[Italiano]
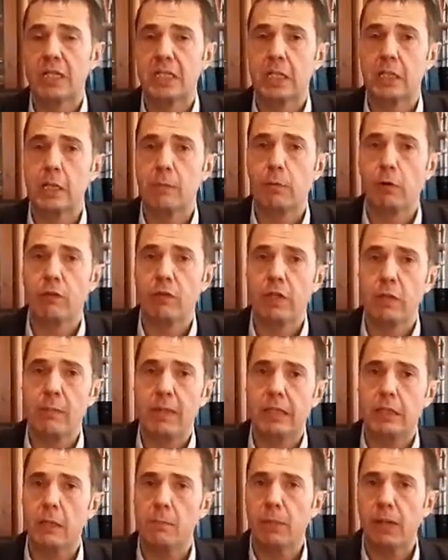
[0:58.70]
una serie di
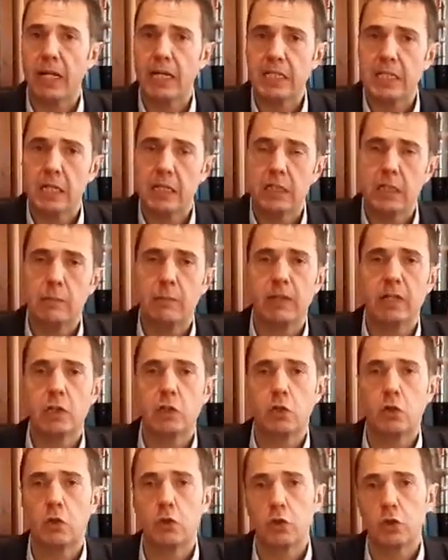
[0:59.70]
provvedimenti presi le settimane
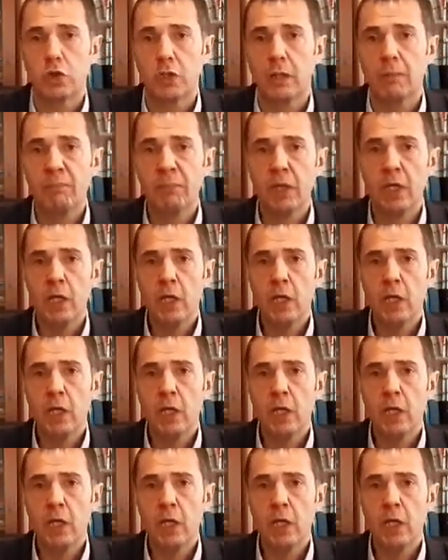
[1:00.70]
scorse,